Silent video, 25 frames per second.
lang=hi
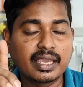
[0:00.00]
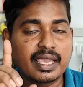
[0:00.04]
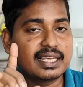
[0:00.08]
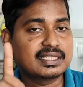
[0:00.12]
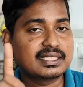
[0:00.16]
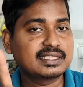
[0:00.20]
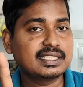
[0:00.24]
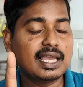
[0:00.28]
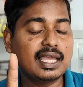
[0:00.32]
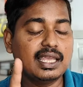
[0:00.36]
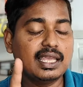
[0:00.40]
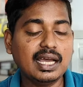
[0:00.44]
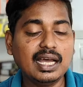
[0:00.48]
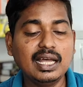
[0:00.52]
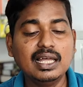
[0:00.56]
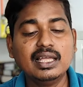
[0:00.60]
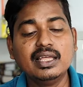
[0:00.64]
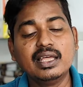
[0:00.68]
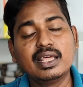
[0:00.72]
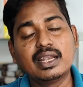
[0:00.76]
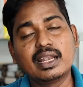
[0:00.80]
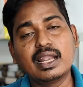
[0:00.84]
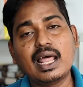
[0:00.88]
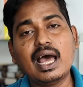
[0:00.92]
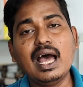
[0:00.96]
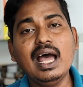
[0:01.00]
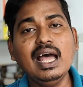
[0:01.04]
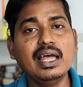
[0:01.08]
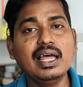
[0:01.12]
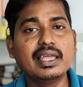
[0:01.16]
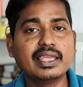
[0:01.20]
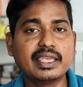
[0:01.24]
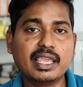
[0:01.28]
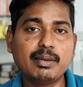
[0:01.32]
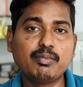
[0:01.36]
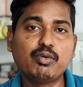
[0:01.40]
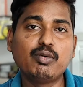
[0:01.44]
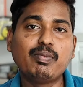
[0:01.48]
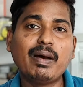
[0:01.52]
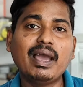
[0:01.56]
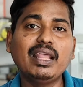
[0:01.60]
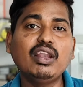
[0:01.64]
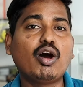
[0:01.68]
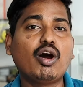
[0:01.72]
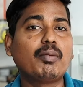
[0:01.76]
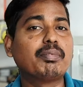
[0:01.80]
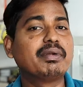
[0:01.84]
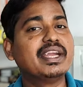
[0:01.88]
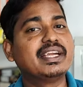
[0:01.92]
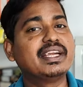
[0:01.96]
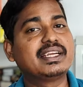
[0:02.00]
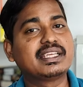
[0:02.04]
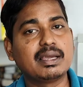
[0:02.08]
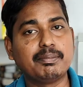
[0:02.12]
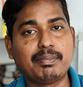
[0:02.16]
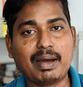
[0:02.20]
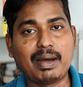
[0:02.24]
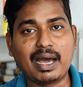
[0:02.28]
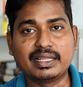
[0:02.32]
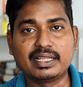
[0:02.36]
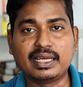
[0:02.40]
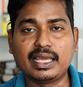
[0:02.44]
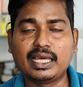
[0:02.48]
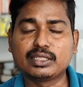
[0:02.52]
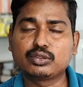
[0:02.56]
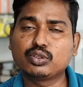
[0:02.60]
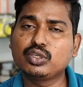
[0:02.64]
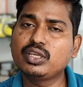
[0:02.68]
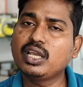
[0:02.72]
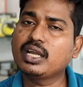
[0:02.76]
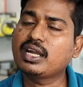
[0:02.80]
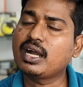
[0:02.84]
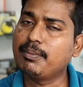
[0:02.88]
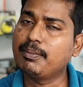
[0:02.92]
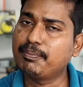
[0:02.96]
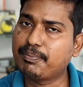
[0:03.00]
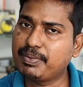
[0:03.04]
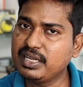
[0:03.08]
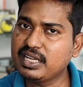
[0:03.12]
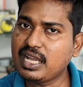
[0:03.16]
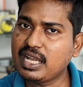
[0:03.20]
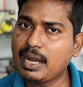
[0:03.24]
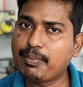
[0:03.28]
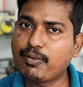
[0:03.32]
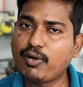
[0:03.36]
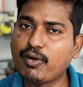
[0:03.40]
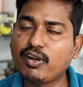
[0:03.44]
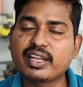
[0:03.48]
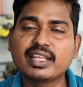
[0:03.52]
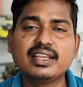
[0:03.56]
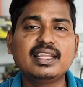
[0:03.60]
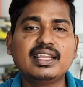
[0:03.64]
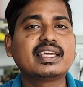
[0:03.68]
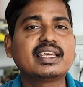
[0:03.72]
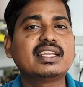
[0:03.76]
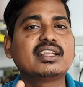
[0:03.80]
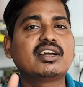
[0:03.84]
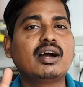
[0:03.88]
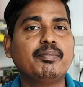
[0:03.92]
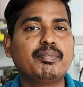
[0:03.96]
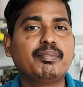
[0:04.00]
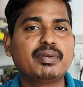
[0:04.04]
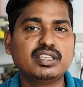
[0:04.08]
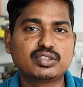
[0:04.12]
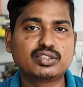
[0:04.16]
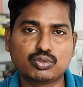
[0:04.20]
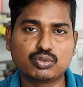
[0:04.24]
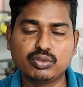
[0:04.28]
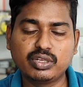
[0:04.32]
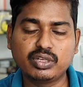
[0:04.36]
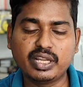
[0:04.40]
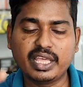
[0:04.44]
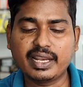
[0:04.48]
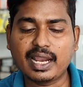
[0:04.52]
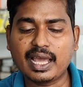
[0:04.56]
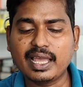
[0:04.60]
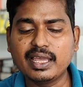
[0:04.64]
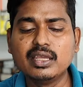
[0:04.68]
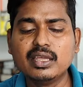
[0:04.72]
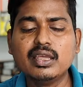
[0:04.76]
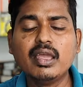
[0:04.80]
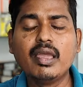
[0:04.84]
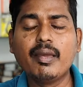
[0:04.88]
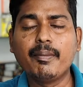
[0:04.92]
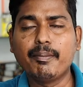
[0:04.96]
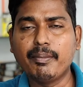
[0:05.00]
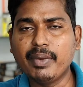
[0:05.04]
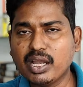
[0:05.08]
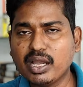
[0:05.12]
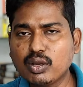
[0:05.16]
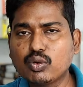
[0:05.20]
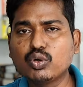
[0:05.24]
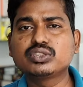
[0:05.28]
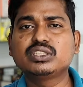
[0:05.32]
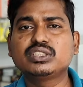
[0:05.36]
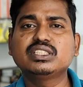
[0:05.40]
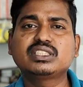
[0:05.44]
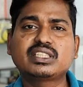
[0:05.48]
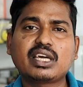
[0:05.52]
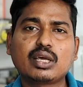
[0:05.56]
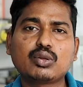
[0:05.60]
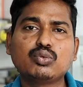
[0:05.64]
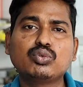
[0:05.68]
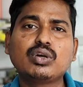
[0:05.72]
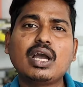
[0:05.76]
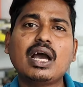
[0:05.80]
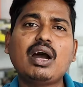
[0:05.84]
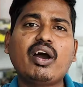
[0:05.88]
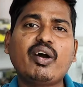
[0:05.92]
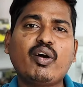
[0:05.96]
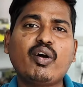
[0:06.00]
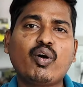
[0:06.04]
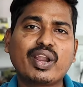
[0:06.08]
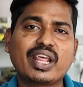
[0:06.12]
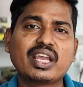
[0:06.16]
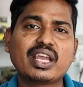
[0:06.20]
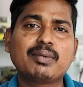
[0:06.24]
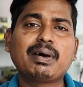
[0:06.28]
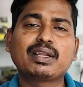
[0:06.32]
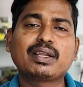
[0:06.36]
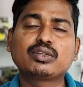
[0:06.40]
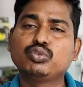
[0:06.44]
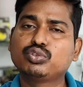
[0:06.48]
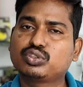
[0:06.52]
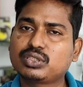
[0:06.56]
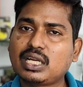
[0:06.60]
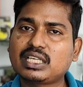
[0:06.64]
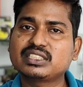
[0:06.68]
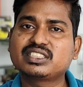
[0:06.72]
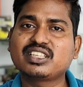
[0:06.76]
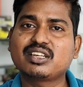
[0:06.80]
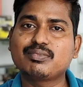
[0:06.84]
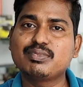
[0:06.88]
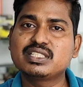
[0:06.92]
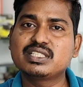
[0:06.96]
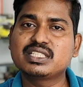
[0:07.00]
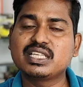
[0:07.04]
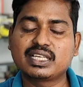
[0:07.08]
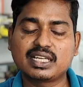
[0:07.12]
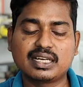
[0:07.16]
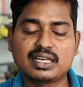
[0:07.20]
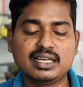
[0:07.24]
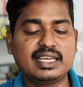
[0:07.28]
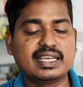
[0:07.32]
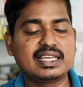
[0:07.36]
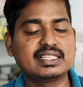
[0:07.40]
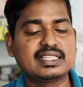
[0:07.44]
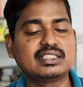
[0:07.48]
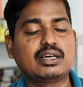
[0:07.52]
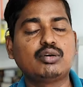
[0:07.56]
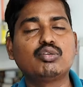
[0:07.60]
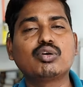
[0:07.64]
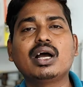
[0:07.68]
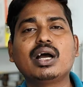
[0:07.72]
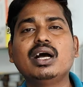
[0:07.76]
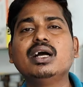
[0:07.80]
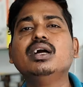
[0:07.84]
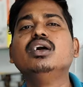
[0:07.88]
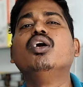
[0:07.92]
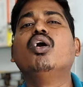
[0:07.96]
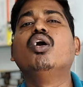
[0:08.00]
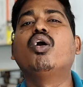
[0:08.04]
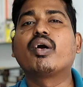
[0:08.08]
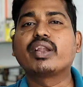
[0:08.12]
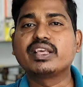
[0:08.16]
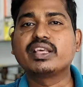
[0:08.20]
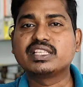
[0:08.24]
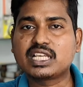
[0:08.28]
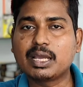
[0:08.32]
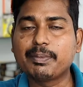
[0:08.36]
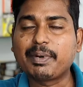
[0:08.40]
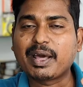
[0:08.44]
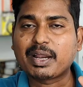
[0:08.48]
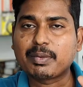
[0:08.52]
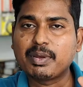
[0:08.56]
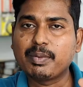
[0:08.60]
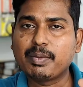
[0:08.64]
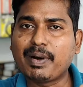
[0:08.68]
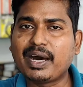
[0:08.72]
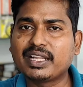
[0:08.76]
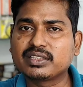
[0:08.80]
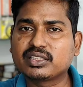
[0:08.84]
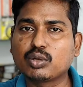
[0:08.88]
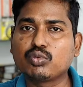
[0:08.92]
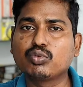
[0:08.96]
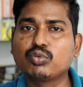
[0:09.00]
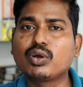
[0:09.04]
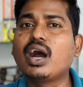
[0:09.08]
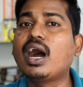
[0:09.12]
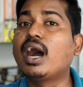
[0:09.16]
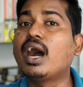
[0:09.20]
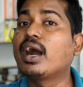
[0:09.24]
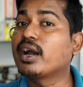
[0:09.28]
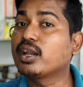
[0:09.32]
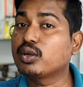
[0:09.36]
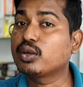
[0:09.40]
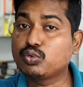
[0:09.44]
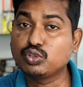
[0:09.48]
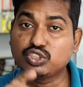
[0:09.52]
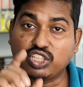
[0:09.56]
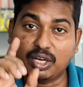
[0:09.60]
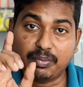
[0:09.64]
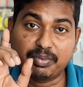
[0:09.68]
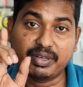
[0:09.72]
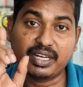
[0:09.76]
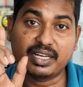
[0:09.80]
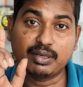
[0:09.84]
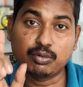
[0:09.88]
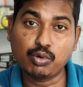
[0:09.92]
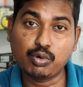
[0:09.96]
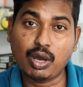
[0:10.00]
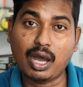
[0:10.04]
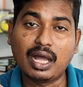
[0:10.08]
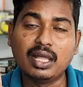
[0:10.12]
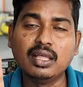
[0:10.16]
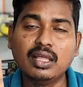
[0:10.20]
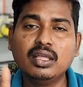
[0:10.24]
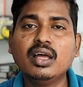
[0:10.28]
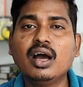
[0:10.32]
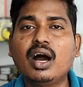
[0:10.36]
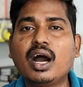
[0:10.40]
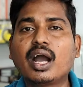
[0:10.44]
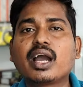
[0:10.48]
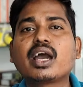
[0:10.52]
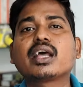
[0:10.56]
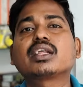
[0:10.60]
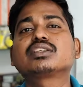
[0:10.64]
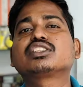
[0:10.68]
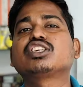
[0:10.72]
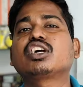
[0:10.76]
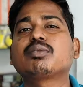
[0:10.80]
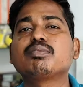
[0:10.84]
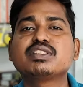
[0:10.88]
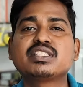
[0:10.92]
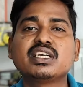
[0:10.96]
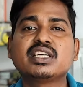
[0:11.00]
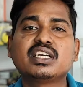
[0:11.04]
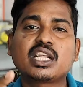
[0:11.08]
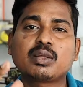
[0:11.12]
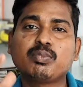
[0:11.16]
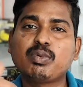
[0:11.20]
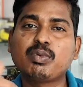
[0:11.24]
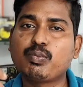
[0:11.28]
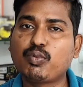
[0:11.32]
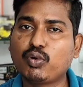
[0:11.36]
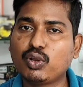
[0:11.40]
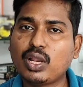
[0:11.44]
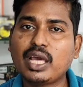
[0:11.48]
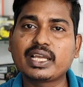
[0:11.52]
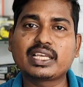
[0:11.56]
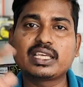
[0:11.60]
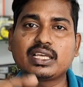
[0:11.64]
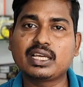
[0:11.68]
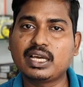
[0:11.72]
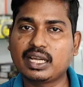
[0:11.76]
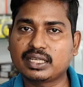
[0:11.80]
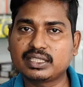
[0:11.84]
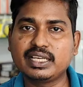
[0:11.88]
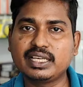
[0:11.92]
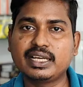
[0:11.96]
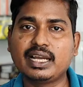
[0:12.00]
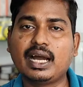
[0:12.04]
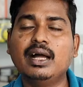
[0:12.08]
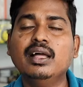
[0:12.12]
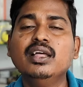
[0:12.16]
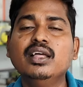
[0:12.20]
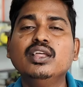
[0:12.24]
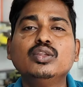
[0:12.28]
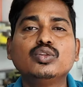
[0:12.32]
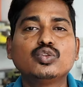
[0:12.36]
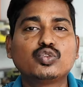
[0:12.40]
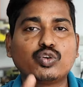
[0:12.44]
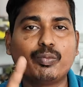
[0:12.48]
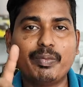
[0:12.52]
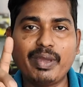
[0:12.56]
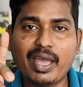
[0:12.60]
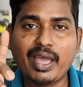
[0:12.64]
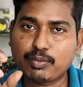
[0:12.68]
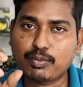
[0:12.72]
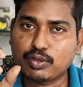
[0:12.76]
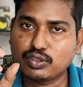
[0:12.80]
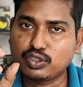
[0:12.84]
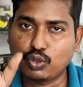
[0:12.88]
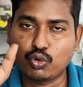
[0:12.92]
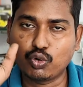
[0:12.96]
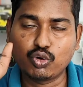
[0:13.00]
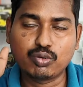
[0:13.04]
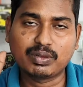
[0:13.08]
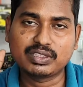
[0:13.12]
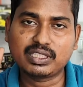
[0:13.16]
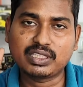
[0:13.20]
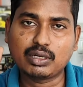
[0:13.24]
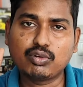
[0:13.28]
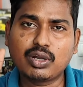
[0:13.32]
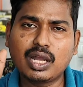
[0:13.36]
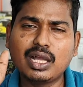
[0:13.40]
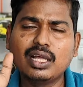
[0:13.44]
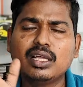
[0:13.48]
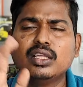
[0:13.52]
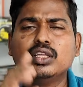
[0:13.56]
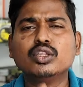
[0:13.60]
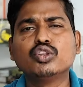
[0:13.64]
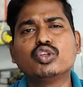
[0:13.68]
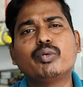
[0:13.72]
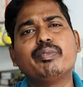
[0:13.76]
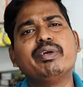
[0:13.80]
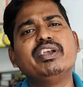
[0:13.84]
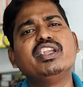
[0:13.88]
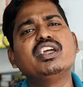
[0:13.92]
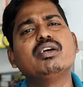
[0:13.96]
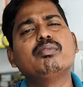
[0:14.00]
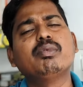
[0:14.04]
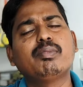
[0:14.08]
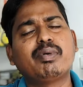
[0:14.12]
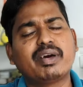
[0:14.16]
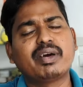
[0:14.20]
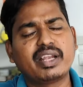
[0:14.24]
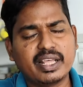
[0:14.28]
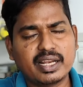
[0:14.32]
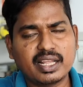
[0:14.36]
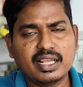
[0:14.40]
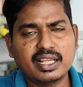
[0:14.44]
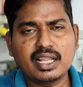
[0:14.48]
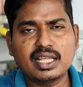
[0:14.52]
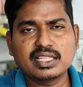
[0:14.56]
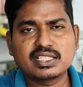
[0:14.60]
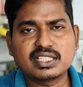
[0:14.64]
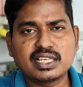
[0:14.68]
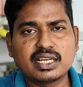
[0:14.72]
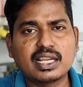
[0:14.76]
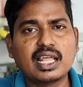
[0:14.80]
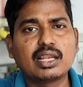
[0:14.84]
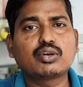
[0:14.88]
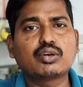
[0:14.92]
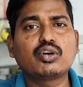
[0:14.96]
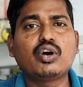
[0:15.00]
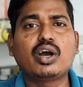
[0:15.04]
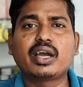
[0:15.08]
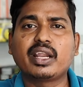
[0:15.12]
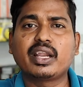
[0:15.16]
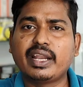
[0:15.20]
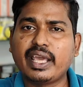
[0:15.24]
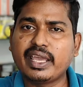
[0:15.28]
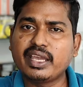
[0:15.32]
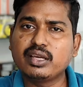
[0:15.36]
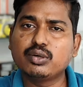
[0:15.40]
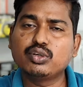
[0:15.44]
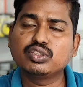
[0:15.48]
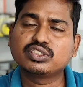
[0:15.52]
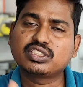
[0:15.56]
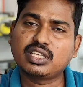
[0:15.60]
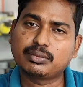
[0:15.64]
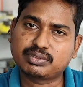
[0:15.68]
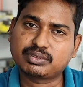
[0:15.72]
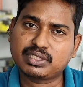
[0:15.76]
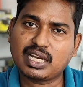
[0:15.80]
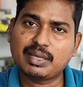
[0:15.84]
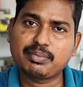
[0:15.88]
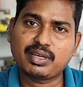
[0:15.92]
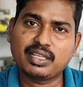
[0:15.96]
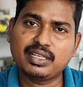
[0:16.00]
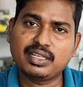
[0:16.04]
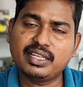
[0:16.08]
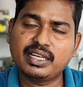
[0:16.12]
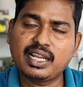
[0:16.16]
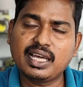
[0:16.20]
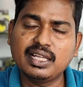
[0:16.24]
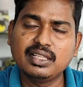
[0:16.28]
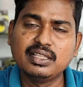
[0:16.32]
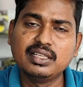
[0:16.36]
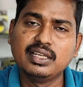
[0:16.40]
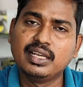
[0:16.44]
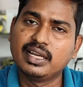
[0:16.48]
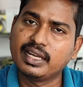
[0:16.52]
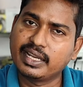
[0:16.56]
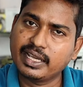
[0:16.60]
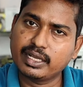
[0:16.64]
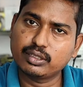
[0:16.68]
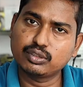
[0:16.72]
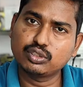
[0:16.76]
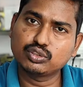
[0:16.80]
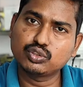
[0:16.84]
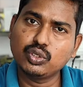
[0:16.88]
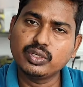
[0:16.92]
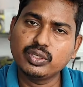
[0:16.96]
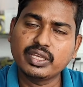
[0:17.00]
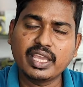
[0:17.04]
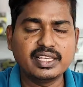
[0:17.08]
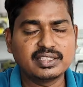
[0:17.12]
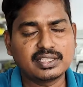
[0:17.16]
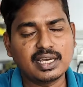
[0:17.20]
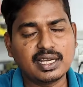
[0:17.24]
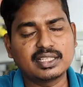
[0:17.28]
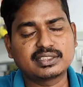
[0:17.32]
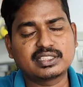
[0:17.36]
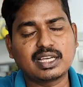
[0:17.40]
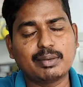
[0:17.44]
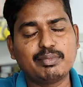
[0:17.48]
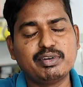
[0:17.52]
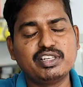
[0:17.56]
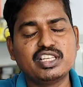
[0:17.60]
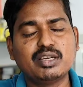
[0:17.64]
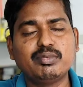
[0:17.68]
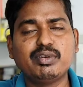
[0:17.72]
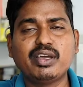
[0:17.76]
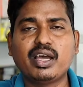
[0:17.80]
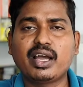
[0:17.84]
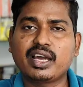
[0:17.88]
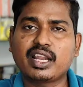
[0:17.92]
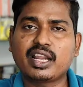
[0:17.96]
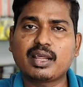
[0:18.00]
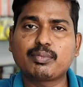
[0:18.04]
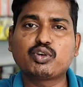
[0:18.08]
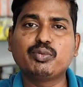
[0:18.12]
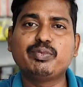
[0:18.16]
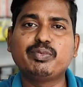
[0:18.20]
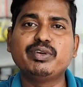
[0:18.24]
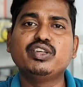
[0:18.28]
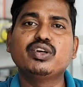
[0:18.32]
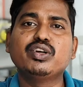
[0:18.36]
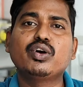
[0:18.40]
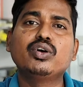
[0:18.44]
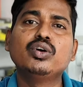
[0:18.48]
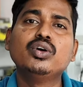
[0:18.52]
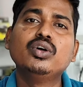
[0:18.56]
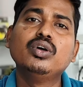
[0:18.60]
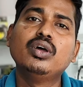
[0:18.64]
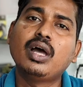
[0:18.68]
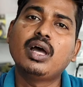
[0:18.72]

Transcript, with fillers: कैसे आया ना ये मोबाइल अपडेट के बाद आया तो ये कंपनी का पॉइंट है लेकिन कंपनी सुन नहीं रहा है मैं कोशिश करूंगा और एक बार दूसरा सर्विस सेंटर लेके जाऊंगा और इसके बारे में बात करूंगा अगर कुछ अपडेट हुआ अगर सर्विस सेंटर में बोला कि कर देगा तो मैं आपको जरूर बताऊंगा तो वीडियो में बने रहना चैनल को अगर नए हो सब्सक्राइब कर लेना ठीक है दोस्तों यही था आज का वीडियो में अगर आपको वीडियो